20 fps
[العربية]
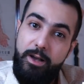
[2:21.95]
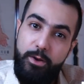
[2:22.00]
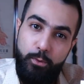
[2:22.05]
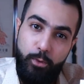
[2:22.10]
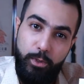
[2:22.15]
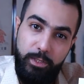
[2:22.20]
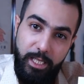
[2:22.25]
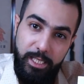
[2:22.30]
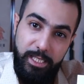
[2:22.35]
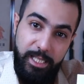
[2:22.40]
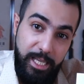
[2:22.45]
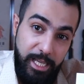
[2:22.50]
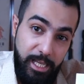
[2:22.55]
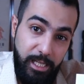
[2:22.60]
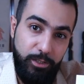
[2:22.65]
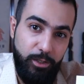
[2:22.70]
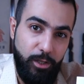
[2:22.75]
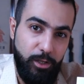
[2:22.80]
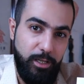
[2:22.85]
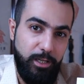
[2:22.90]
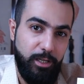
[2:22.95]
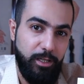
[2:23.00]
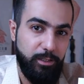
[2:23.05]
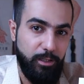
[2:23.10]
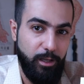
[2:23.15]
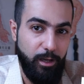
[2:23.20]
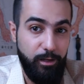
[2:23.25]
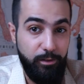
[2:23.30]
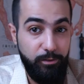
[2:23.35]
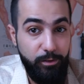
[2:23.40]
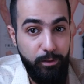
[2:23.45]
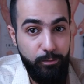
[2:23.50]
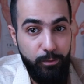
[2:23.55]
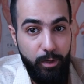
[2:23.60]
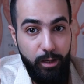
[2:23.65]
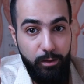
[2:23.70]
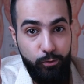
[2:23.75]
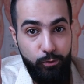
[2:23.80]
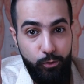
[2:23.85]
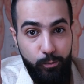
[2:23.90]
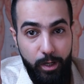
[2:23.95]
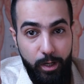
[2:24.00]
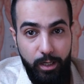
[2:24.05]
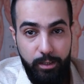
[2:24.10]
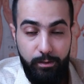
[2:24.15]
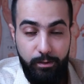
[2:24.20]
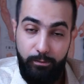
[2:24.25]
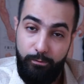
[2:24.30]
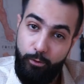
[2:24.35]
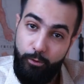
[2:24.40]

وتسهيل طريقة عرض المعلومات